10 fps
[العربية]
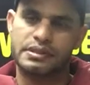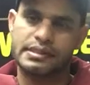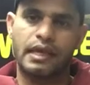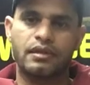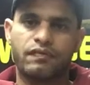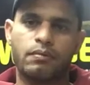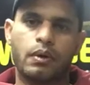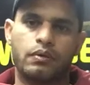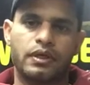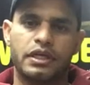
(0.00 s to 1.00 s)
تساعدنا في
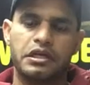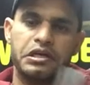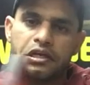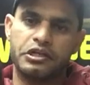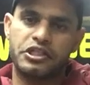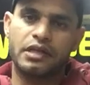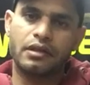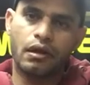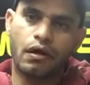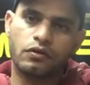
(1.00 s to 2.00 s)
الباور
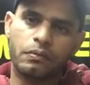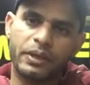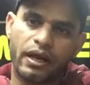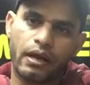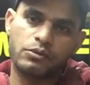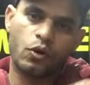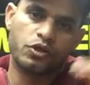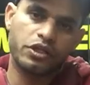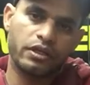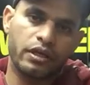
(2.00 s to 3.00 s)
الشده الاكثر من
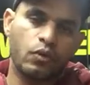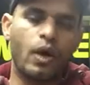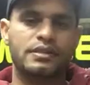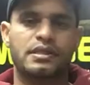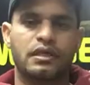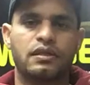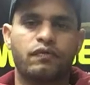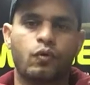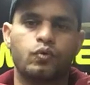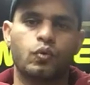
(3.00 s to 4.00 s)
25 كيلو هتساعدنا
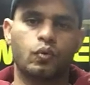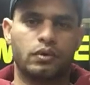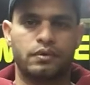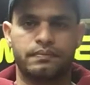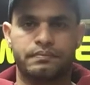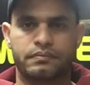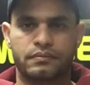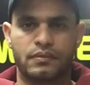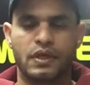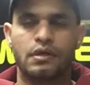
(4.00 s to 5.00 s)
في الكنترول
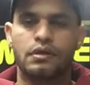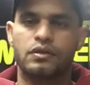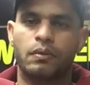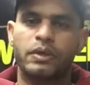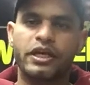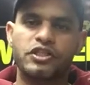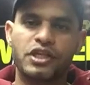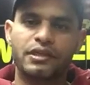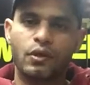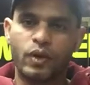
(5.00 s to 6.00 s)
طب ليه
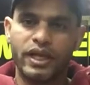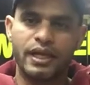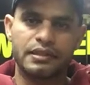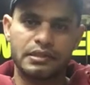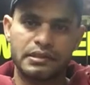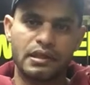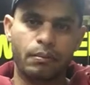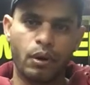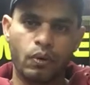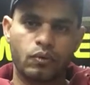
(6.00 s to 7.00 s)
الشده القليله تدينا
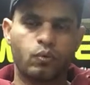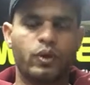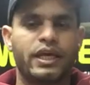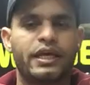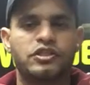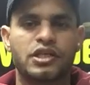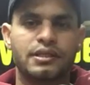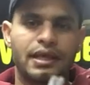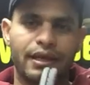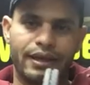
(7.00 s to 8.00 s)
باور وليه
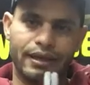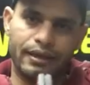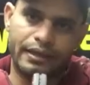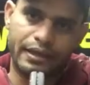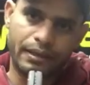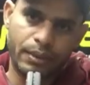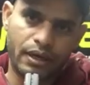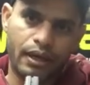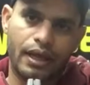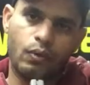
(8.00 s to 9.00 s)
الشده
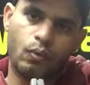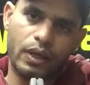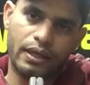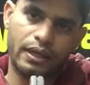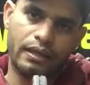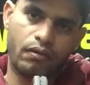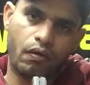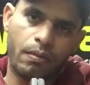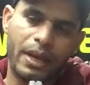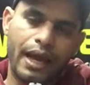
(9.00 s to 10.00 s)
الكبيره او
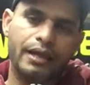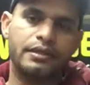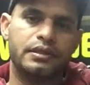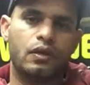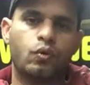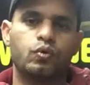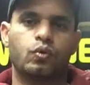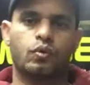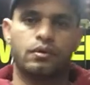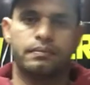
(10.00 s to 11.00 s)
الرقم العالي يدينا
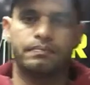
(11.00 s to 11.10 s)
كنترول